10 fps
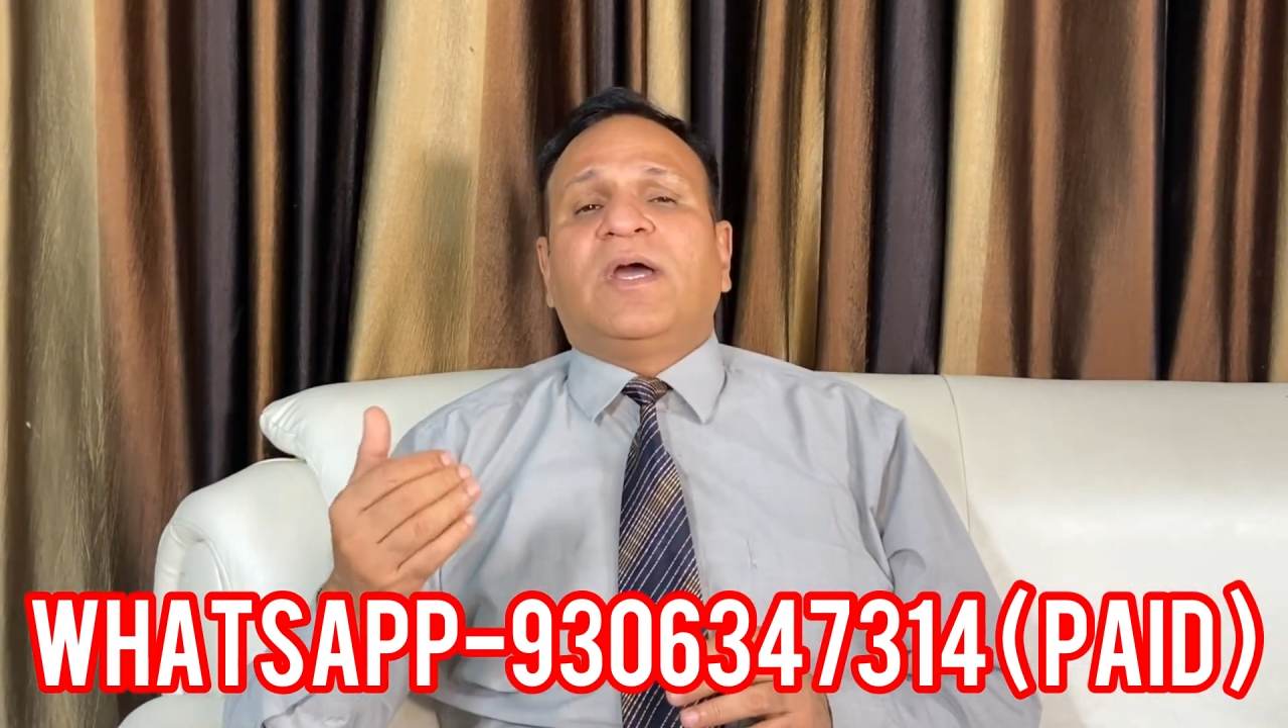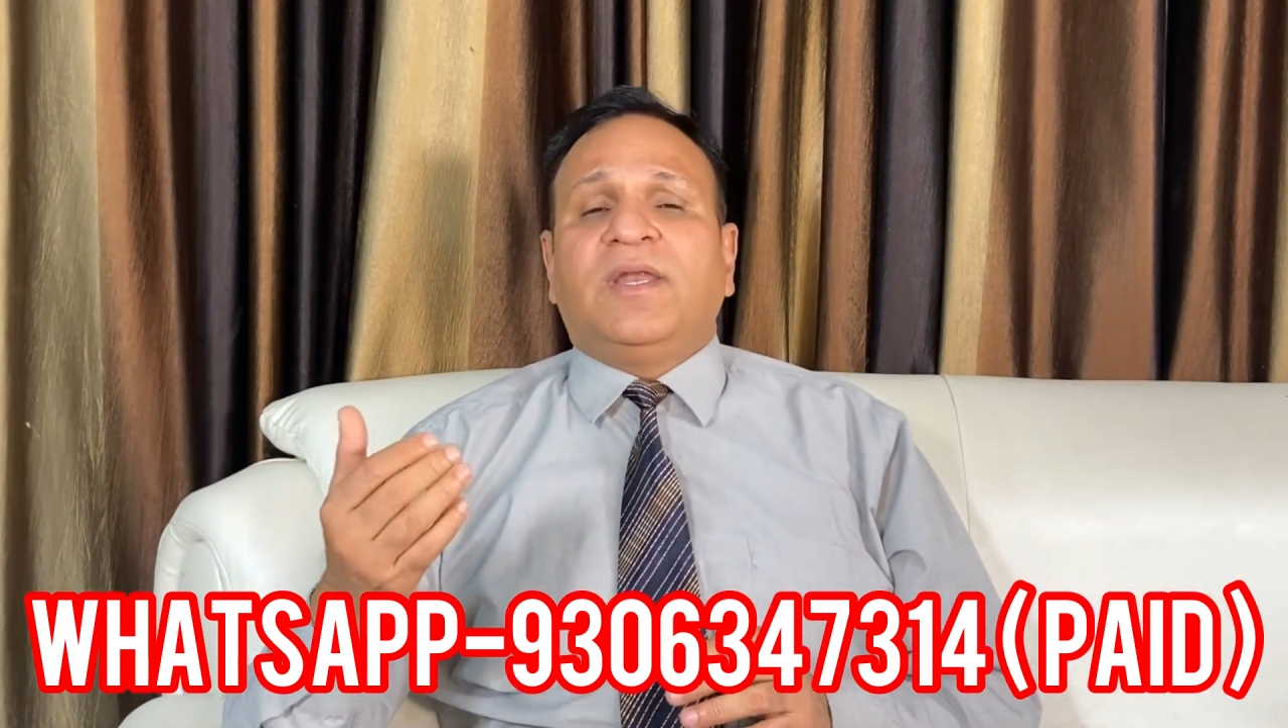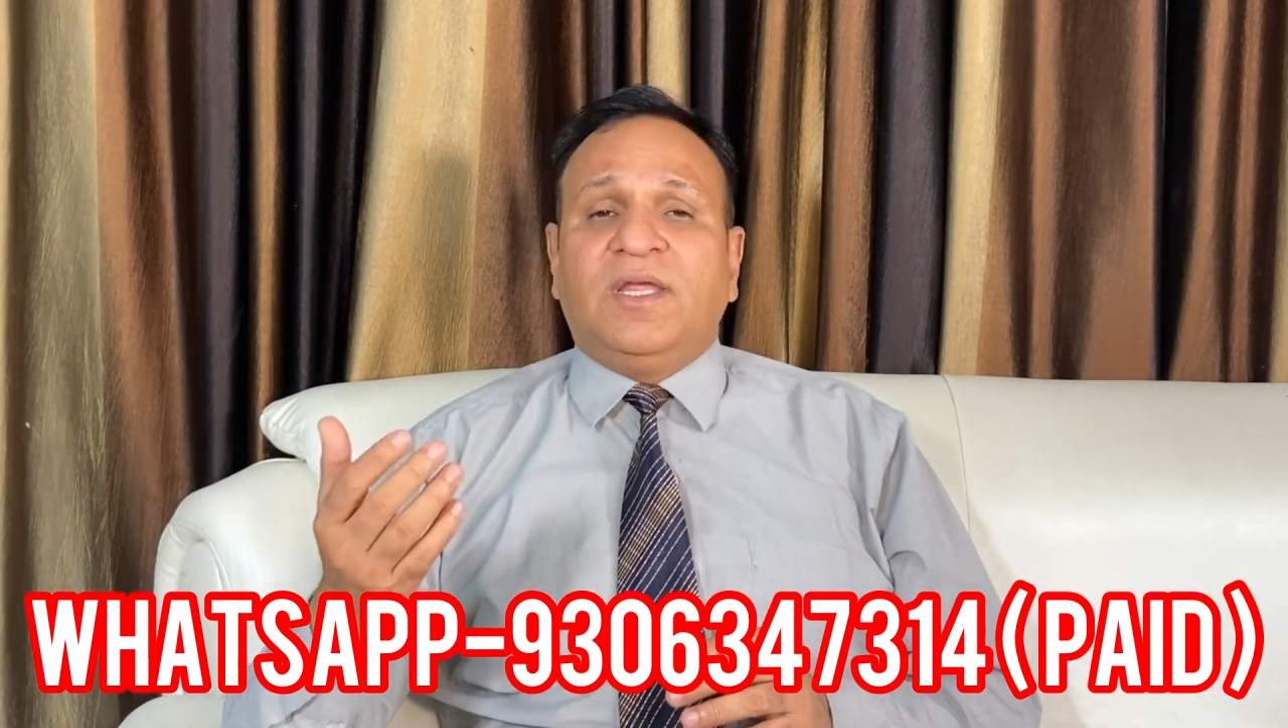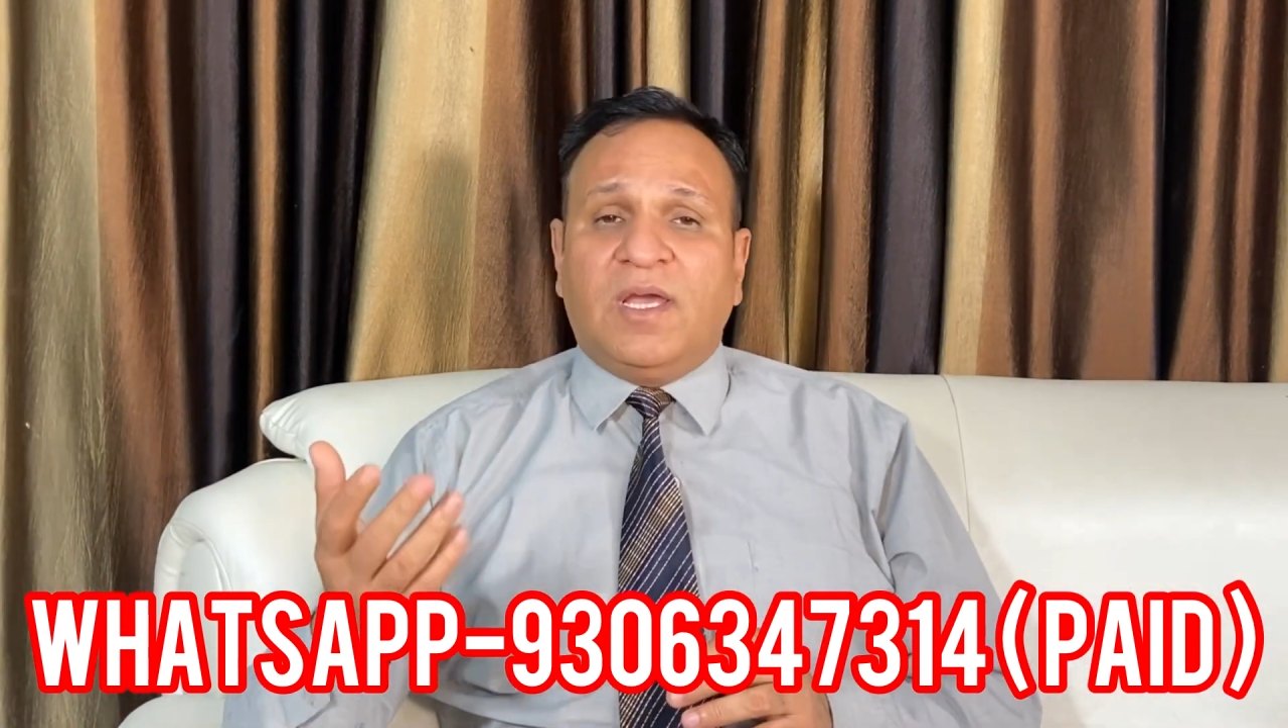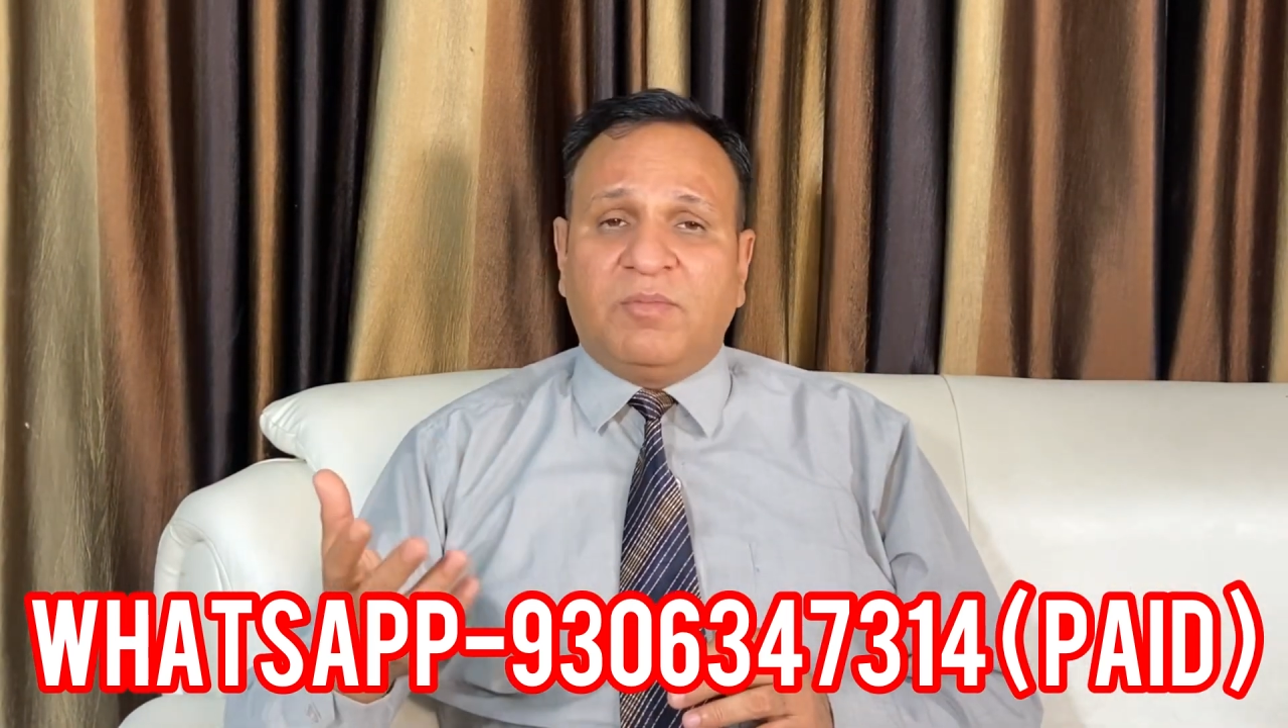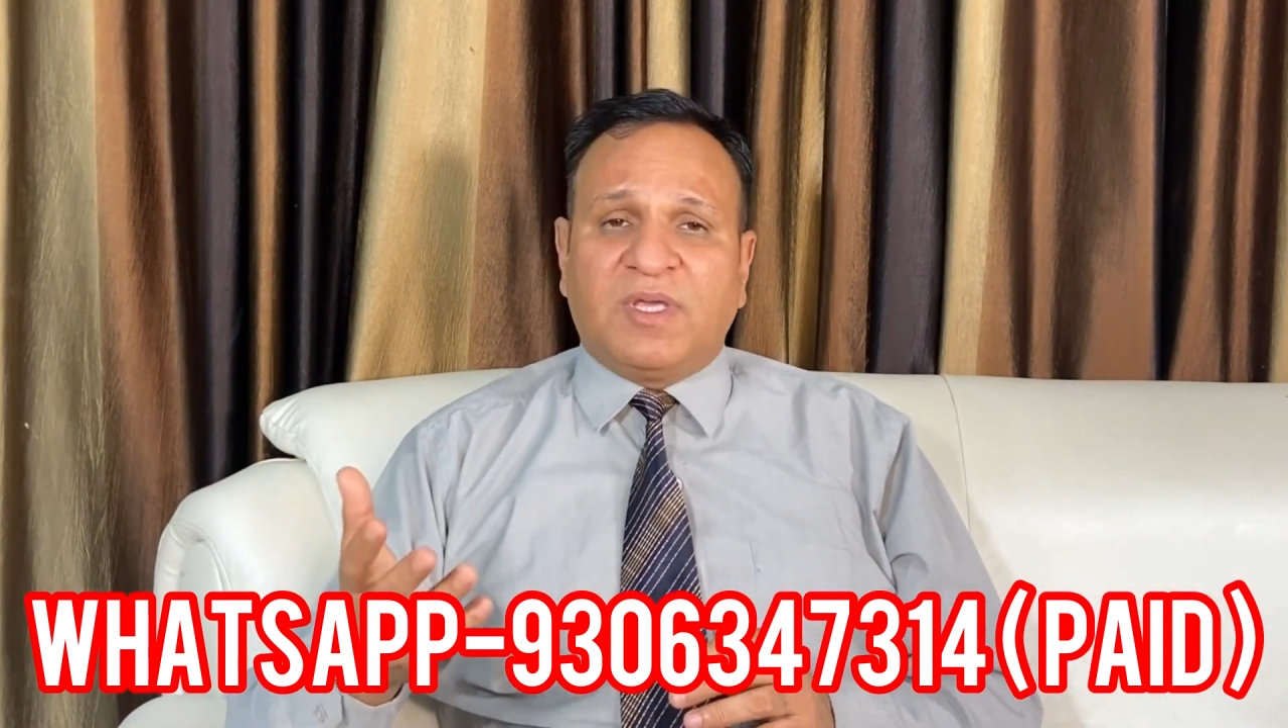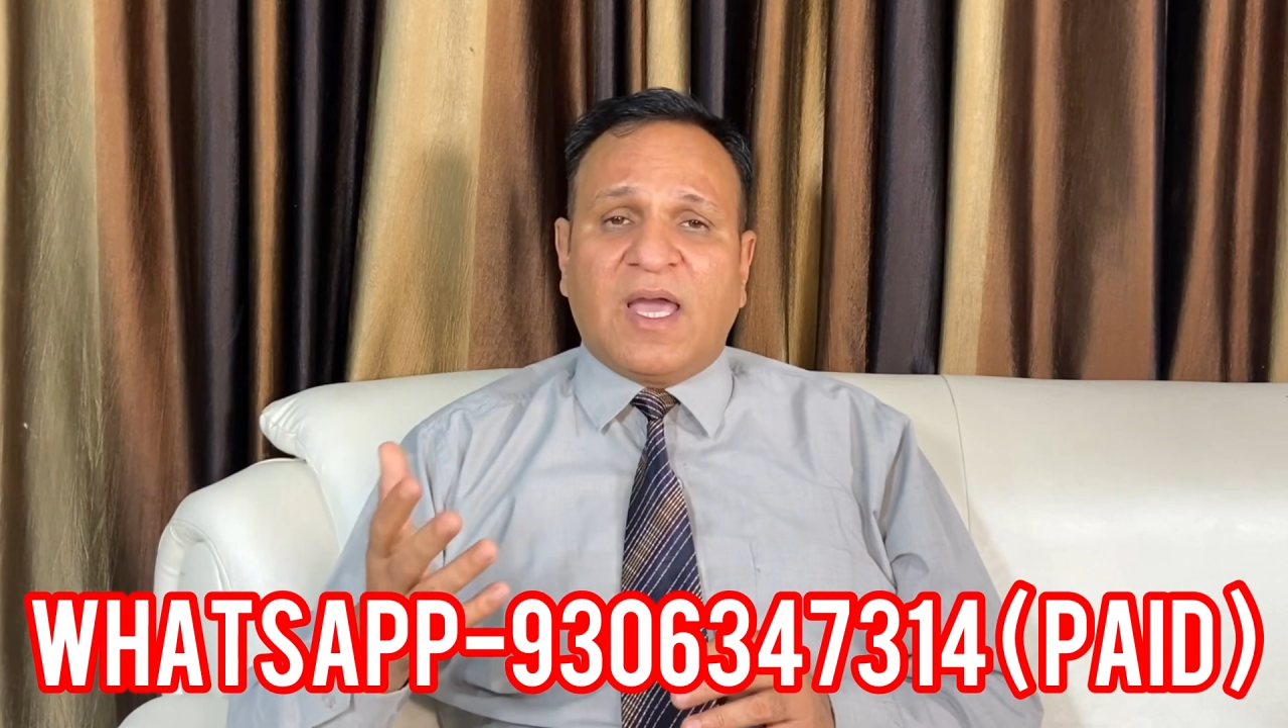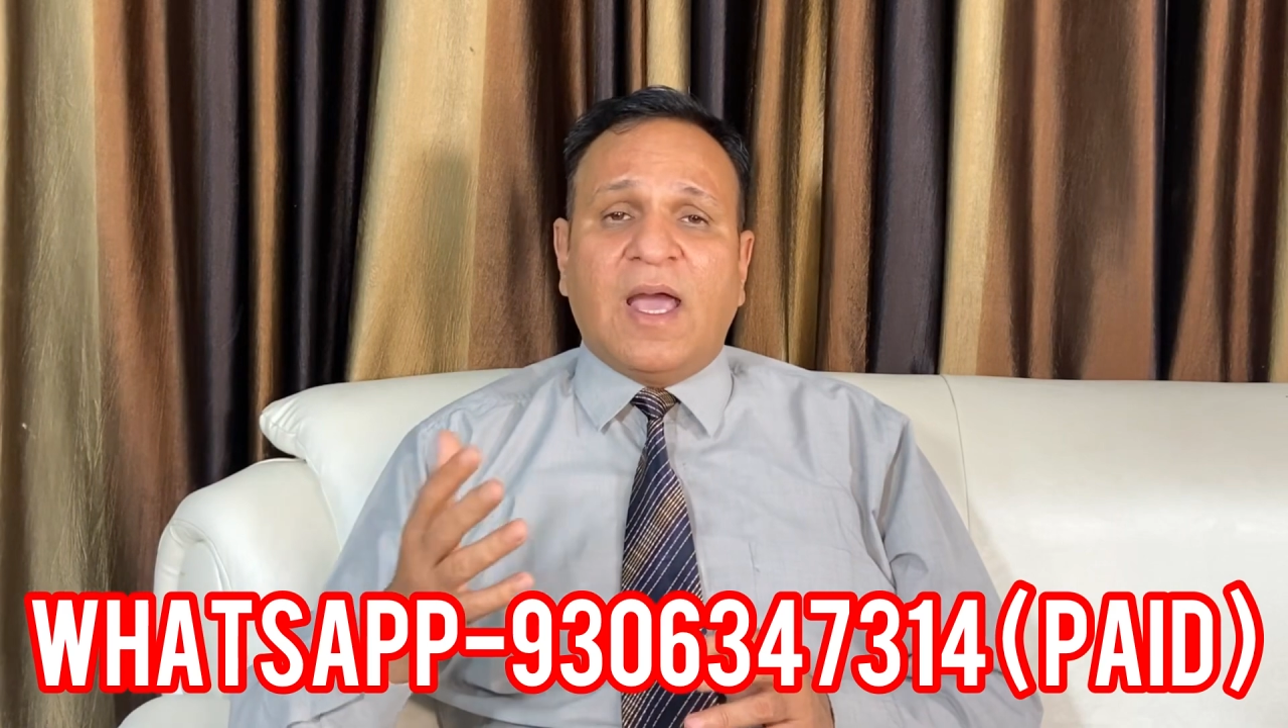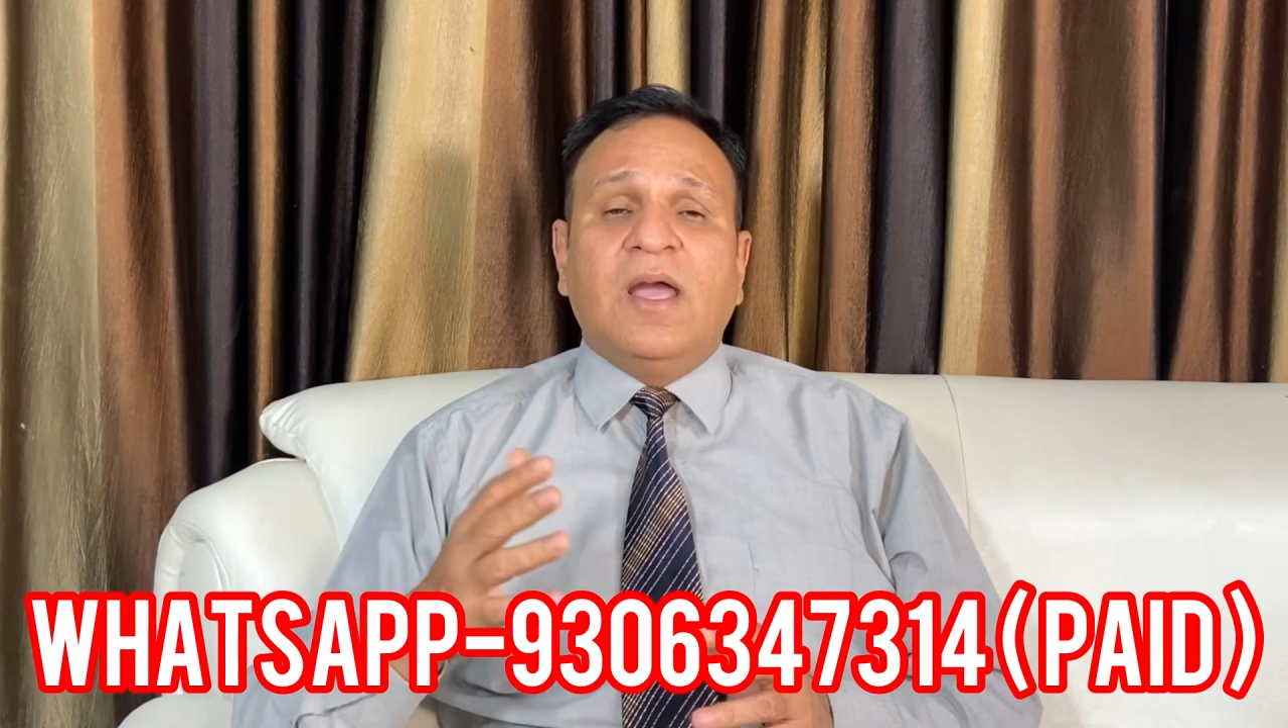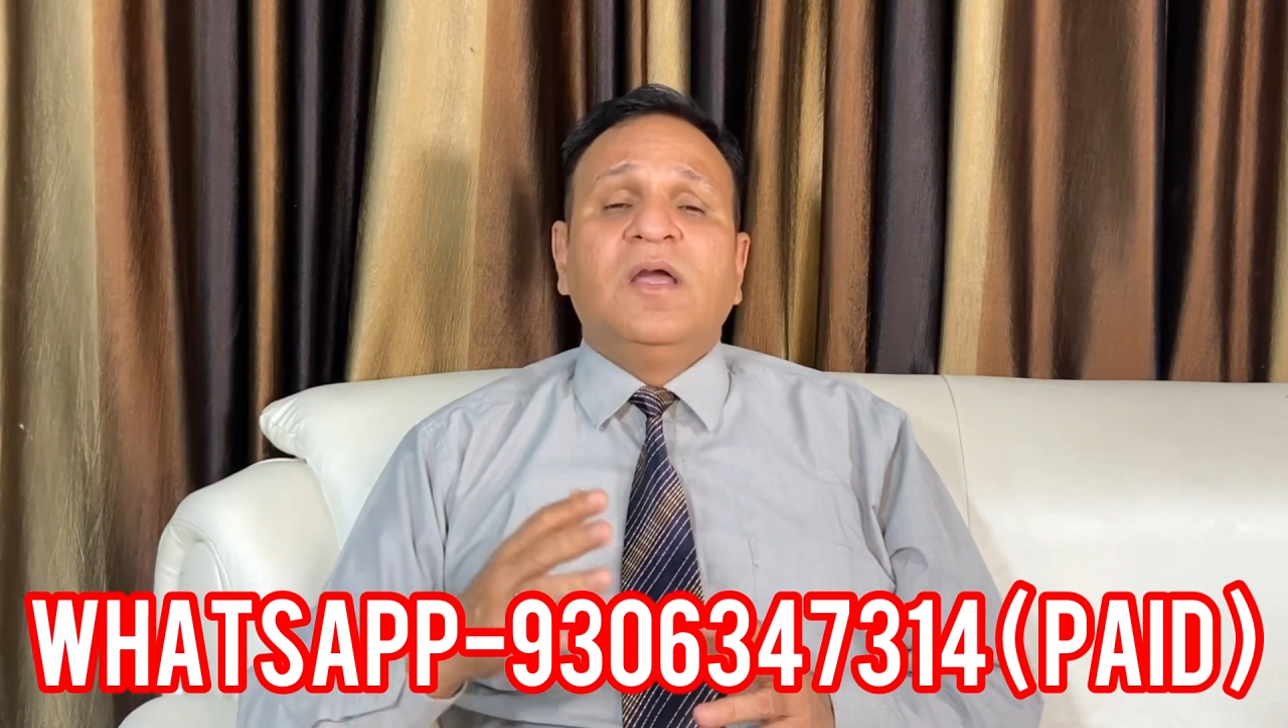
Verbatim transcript: का नियम क्या है